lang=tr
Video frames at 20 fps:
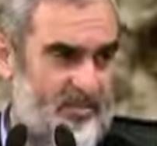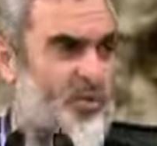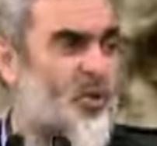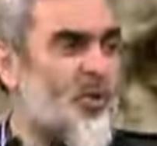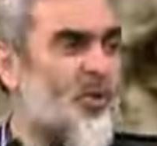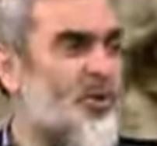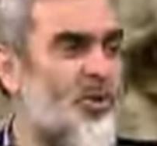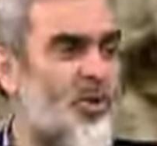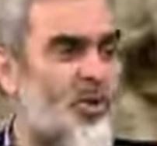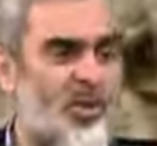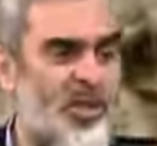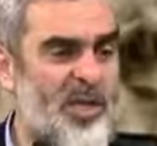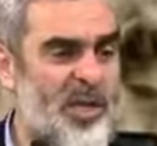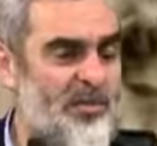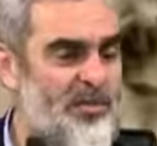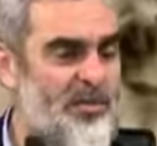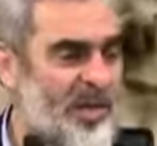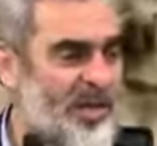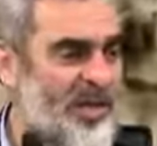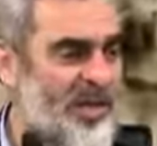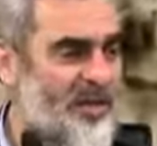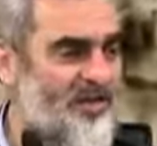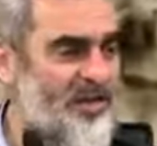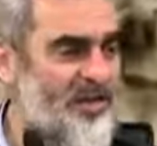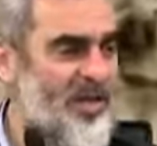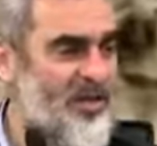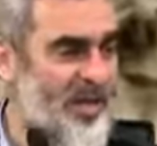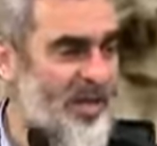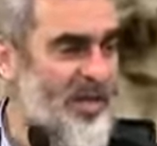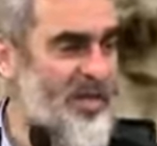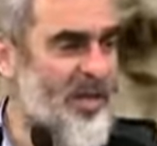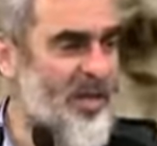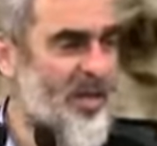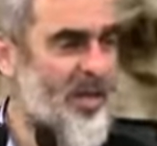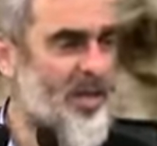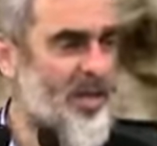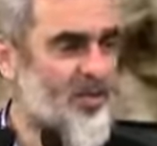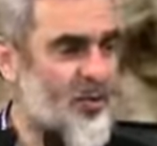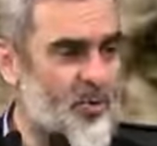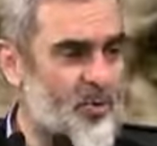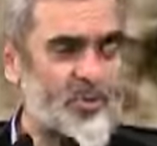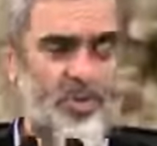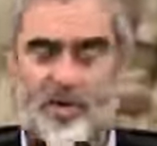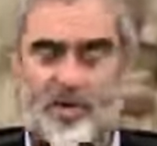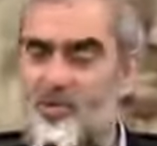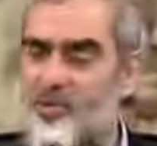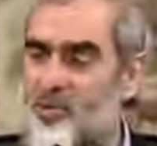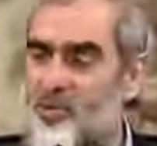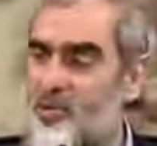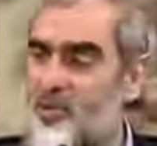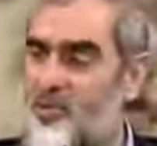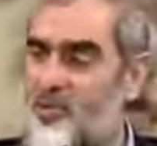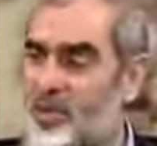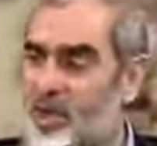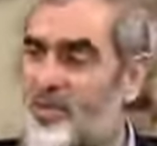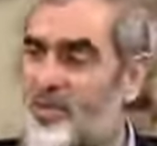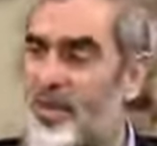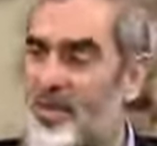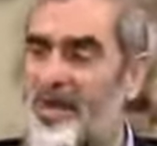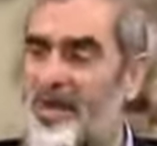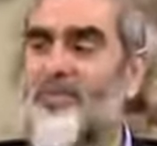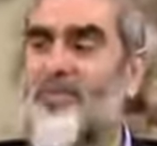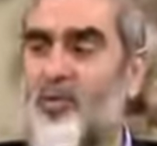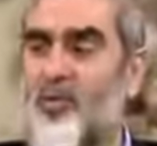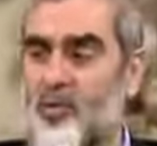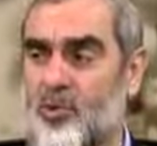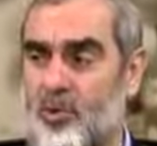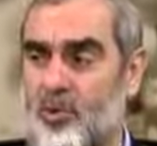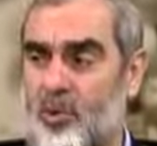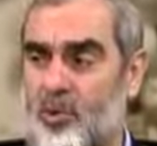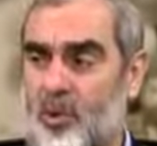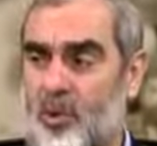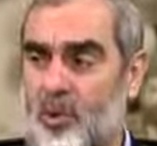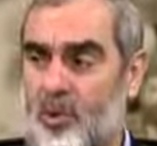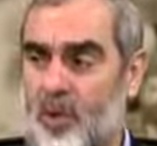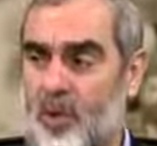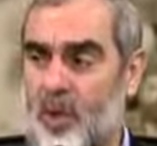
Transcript: Ne oluyor diye bakayım desen kum kaçıyor gözüne bakamıyorsun.